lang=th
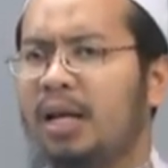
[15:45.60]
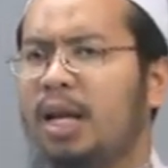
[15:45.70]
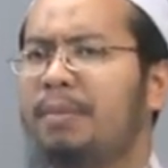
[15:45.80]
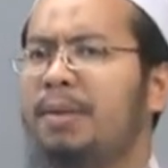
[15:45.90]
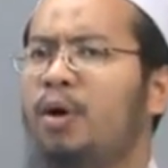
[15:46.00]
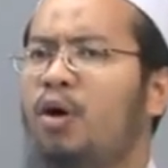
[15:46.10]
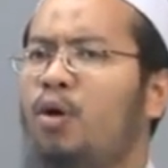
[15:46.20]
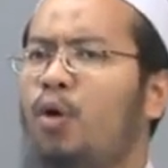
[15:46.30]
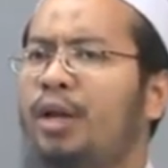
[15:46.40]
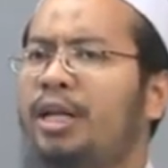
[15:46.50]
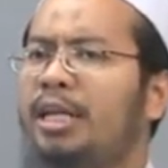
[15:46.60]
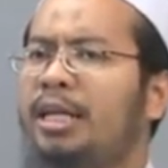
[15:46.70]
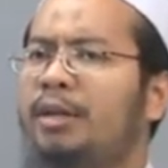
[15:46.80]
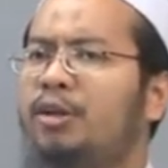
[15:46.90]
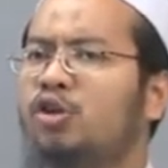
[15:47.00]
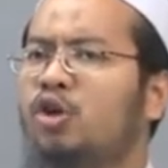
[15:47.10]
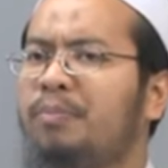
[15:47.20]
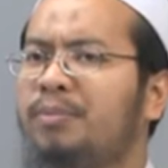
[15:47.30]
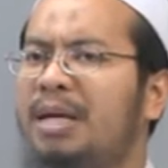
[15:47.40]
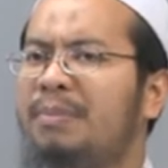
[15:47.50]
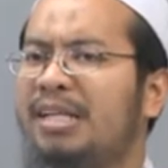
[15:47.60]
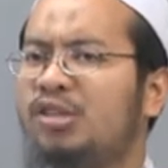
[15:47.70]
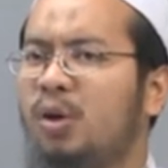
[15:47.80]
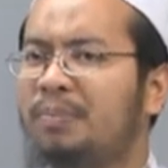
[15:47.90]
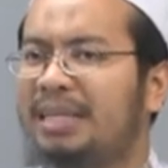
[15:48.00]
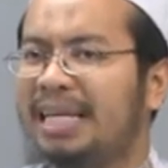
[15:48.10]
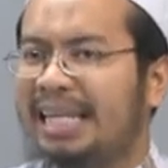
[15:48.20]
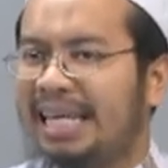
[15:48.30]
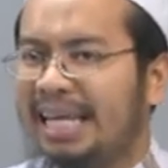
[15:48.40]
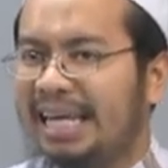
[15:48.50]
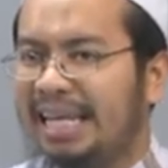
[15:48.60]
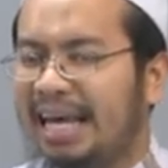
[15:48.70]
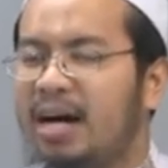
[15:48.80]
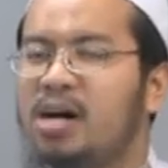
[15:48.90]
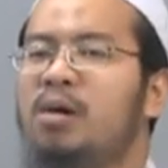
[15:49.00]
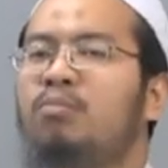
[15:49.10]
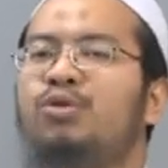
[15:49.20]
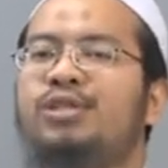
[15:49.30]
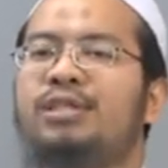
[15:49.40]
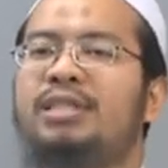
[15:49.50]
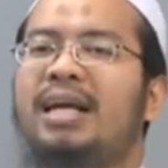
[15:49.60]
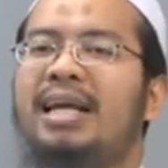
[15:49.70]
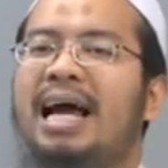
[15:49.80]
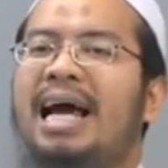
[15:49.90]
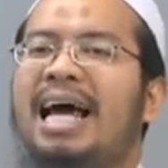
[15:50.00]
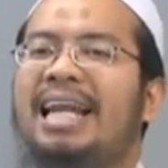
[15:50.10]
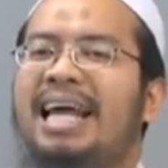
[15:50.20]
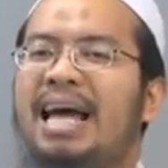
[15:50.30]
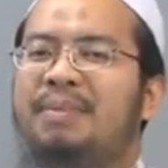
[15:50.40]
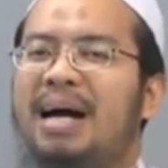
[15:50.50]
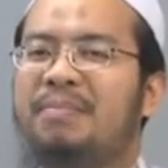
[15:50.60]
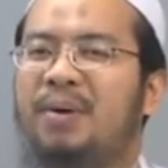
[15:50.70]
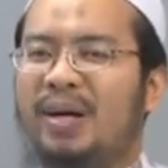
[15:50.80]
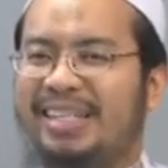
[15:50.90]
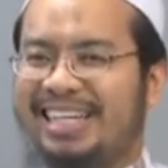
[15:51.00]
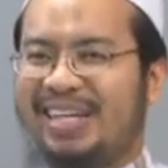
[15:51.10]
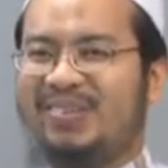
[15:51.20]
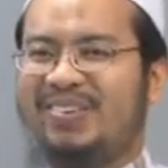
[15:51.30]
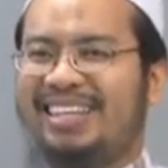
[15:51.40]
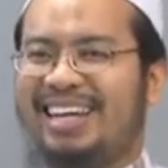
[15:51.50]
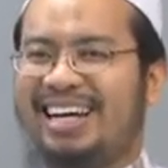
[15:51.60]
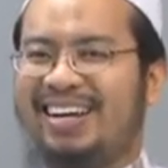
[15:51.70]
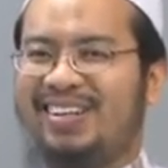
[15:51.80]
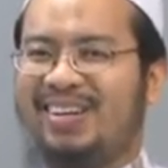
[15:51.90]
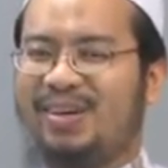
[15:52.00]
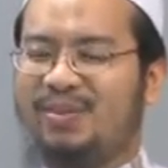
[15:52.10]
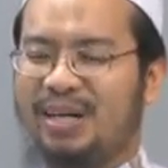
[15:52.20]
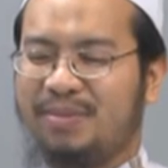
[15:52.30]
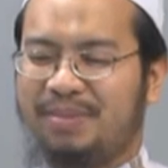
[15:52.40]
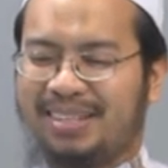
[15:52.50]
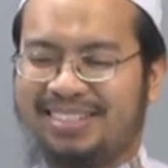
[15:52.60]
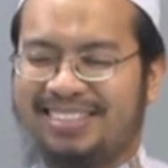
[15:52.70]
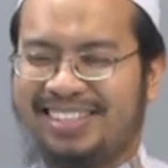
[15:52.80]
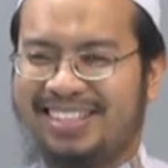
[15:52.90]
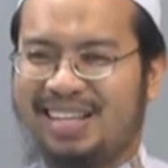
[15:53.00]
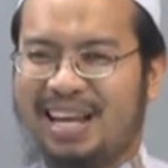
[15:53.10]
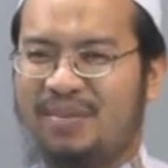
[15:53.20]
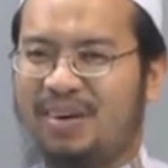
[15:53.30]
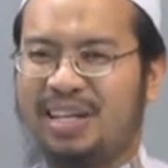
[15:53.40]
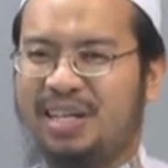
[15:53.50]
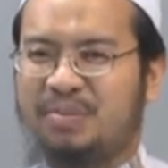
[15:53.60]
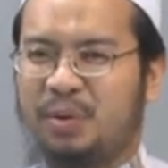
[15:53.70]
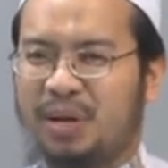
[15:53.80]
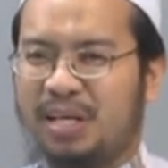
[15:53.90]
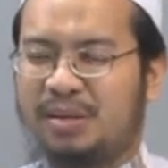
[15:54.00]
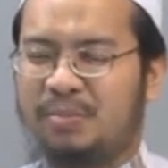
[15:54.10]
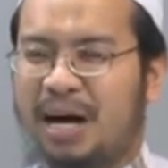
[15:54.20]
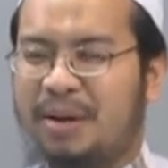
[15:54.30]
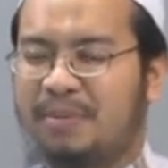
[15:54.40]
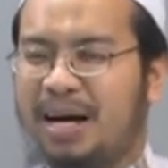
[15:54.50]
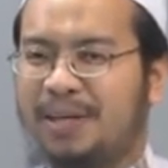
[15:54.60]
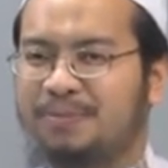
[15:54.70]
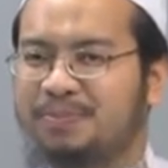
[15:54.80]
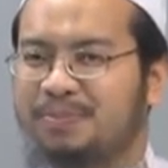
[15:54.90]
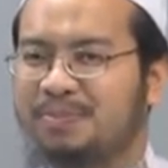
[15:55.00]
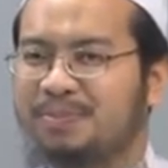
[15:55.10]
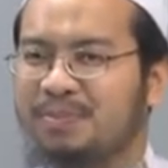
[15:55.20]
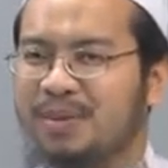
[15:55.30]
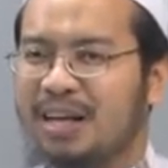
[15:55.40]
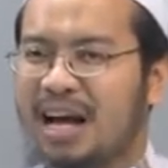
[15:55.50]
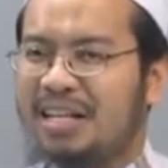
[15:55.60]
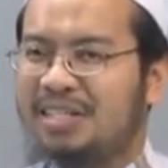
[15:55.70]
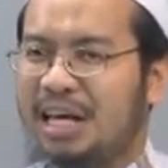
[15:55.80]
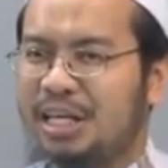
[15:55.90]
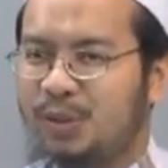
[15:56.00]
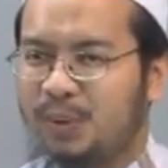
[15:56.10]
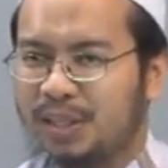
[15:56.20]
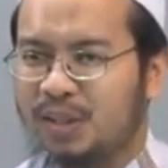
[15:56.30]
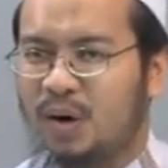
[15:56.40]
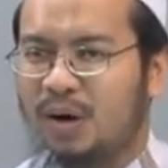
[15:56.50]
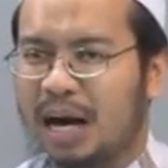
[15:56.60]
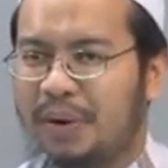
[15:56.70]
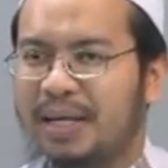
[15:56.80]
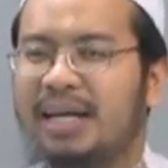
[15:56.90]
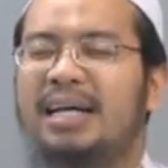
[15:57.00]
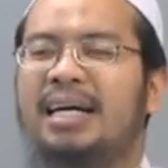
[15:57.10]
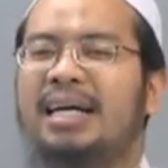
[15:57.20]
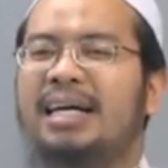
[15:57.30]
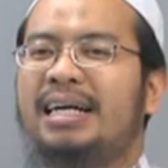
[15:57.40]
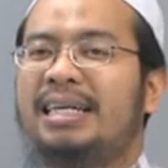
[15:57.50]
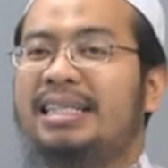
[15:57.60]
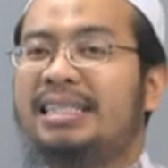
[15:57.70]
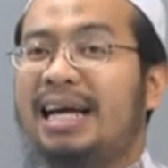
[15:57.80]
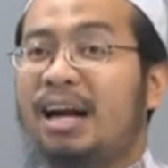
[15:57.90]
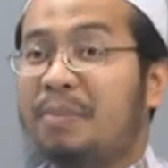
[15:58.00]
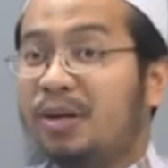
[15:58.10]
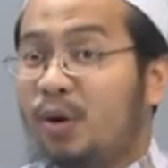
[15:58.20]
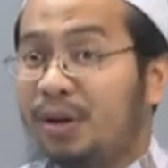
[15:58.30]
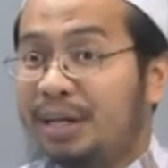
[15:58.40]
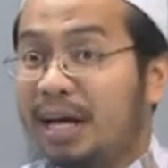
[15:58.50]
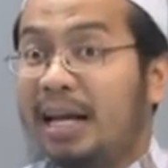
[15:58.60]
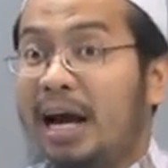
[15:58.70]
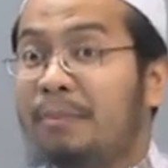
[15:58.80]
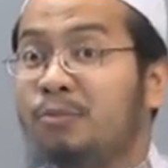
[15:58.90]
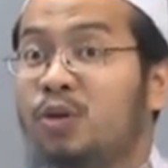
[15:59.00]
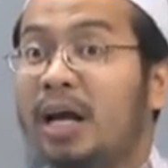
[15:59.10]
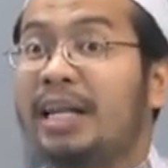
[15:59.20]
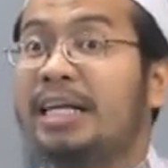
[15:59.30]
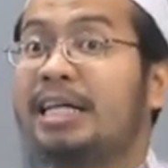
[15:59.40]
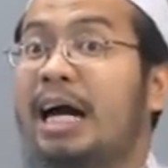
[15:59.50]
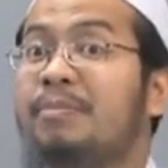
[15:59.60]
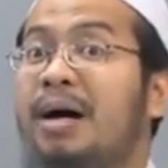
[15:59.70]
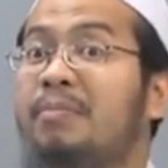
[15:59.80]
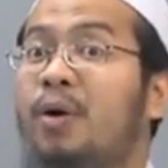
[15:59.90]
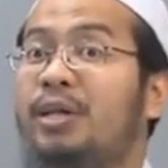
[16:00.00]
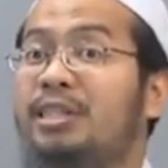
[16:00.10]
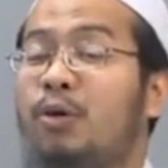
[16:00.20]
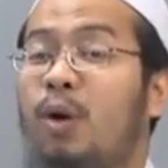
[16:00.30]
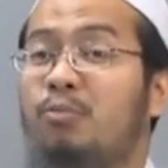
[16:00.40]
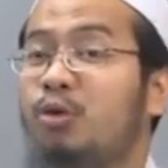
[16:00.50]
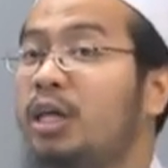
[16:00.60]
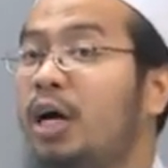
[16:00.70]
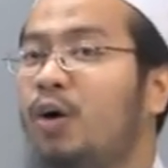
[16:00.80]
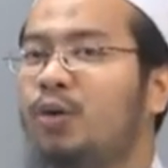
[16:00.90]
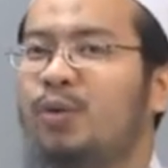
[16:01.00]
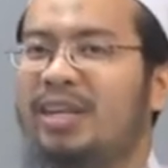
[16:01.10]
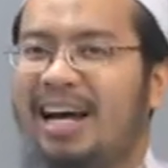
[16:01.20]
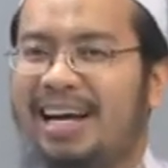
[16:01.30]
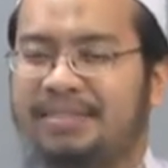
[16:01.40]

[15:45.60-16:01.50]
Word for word: นบีบอกคนศพที่เป็นศพที่ดีเนี่ยมุสตาริยได้พักผ่อนจากดุนยาลลอฮฺอักบัรแสดงว่านี่คือบทเรียนสำคัญมาก การเสียชีวิตของเราเนี่ย ถ้าเราเป็นคนดีอัลฮัมดุลิลละนี่คือการพักผ่อนจากความยุ่งเหยิงของดุนยา